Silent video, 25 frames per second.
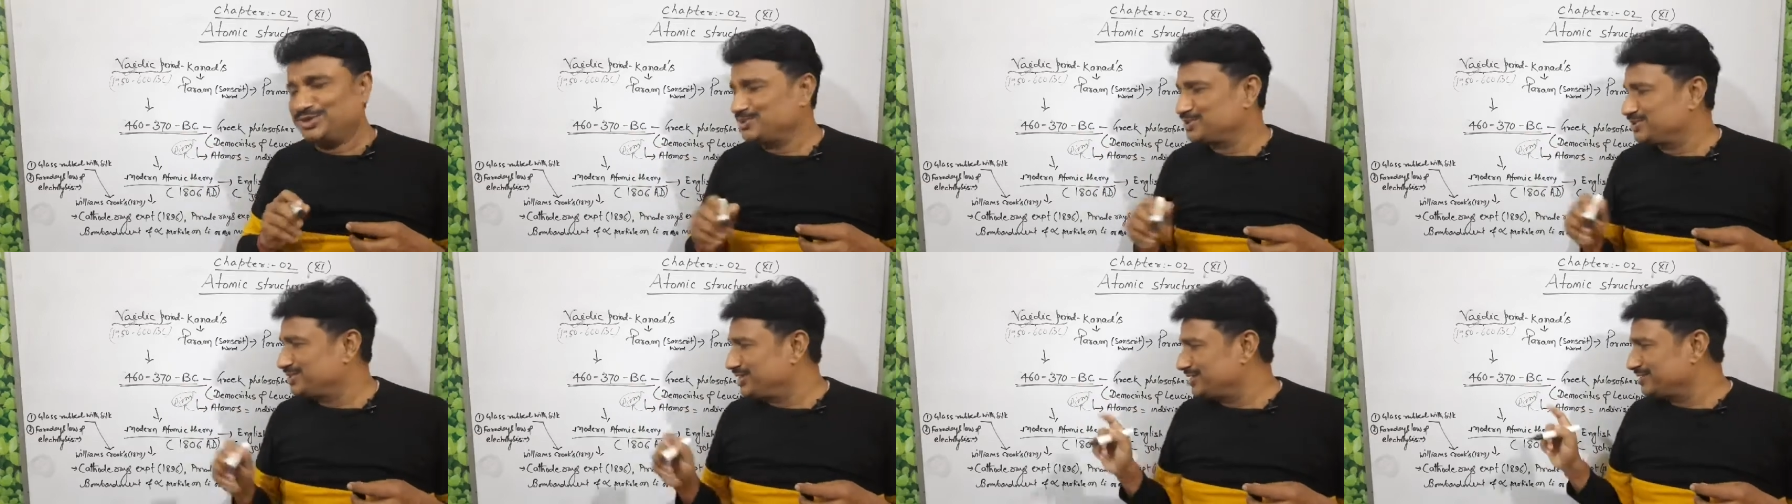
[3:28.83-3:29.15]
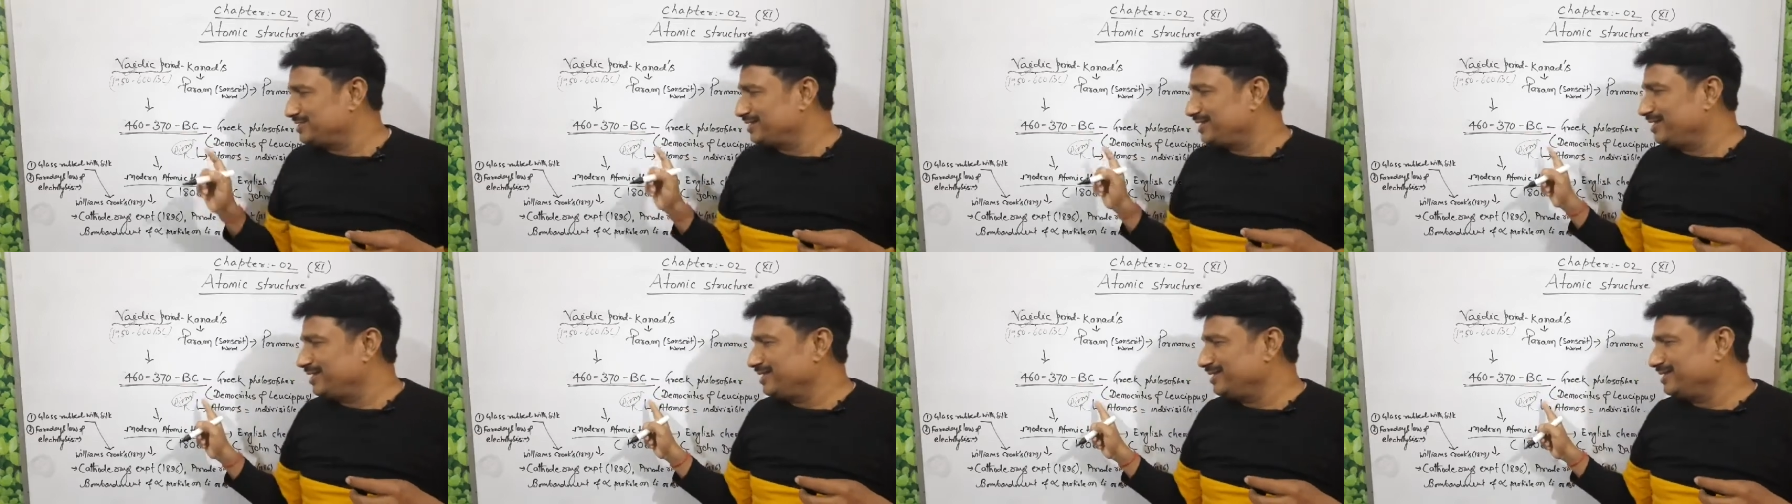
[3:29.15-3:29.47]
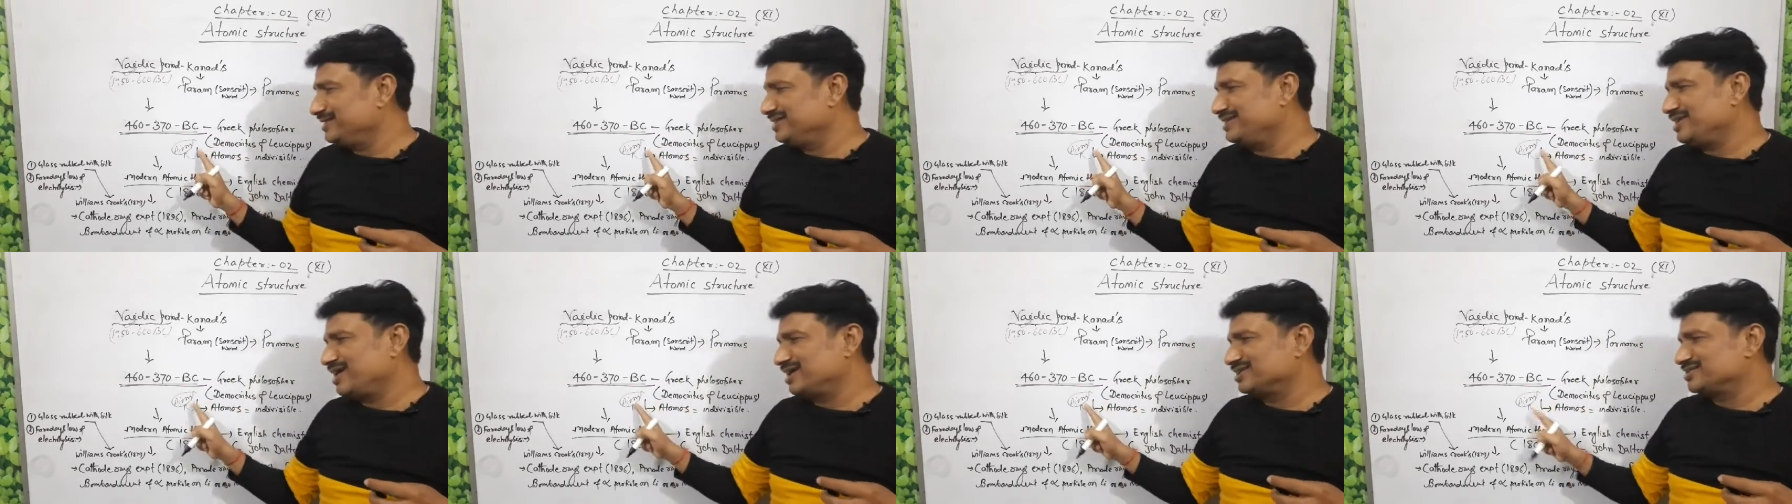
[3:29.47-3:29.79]
यूज किया था
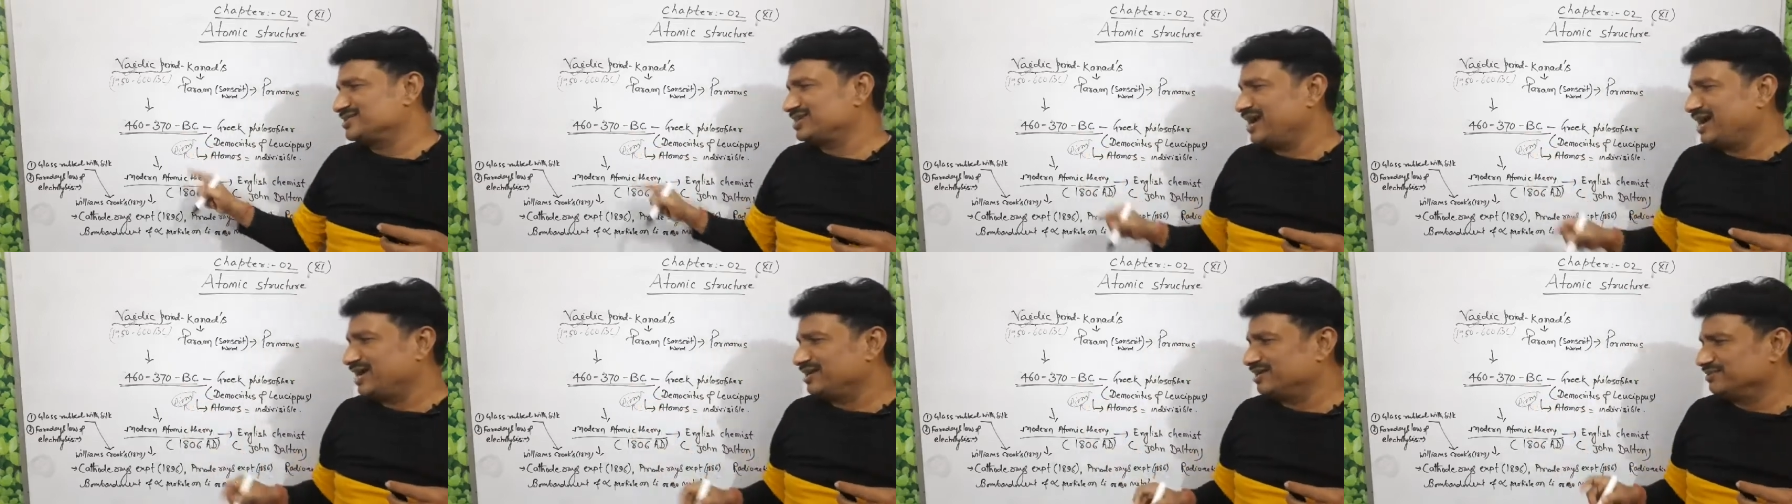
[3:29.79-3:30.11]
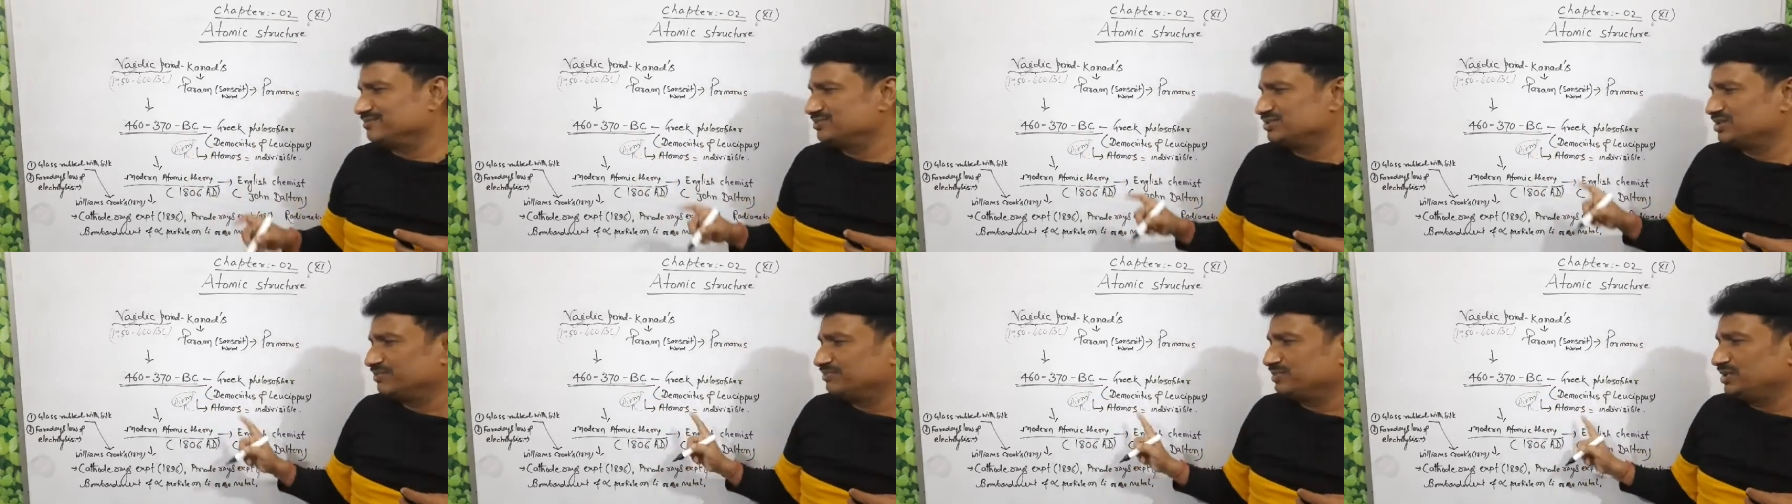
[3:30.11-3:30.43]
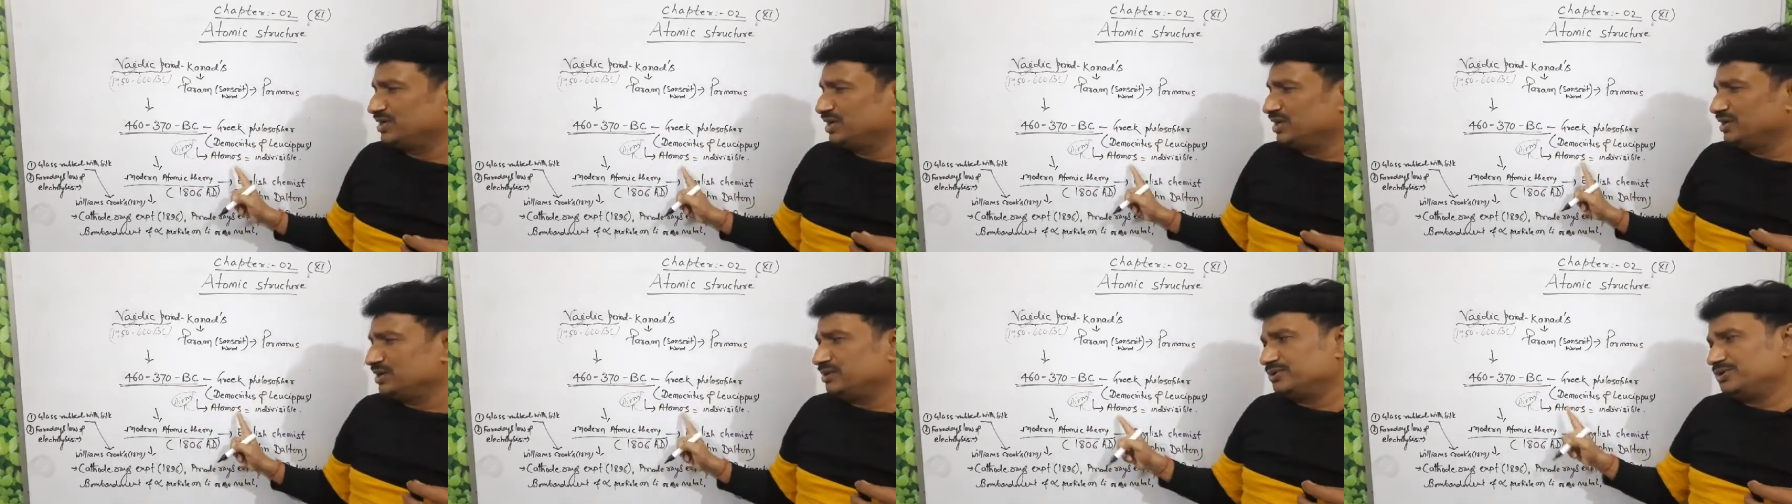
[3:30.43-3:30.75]
लेकिन यहाँ से एटम
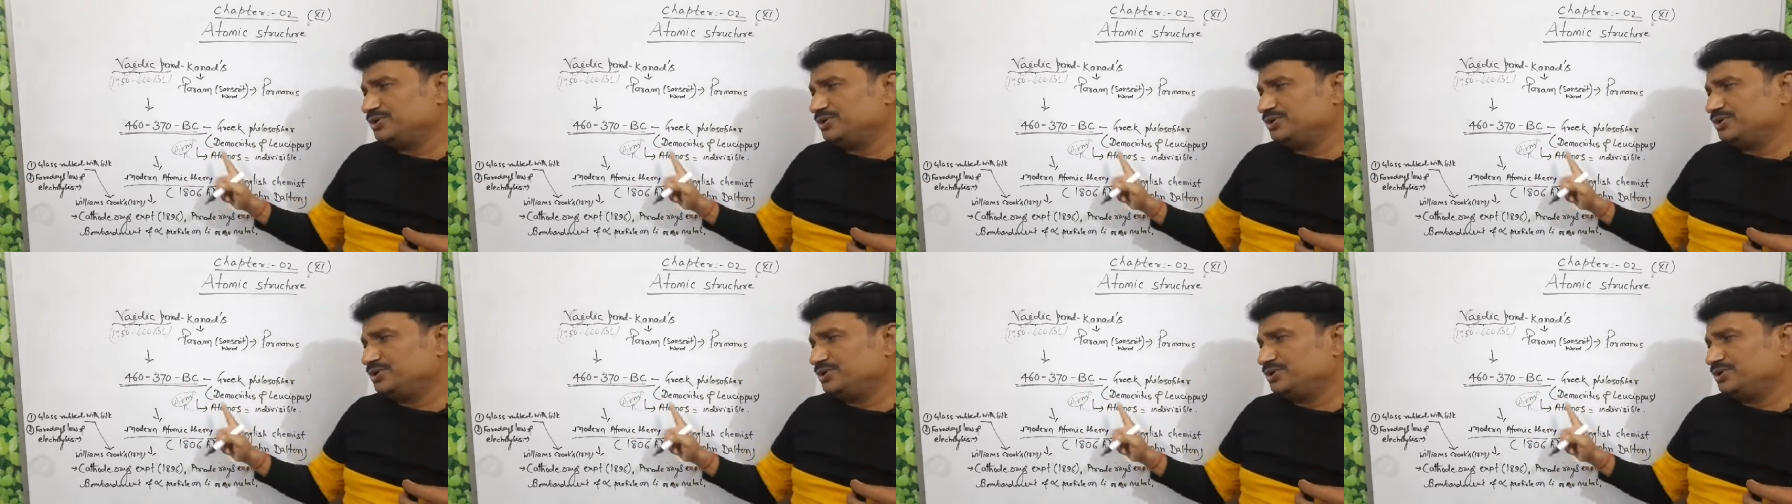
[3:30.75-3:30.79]
शब्द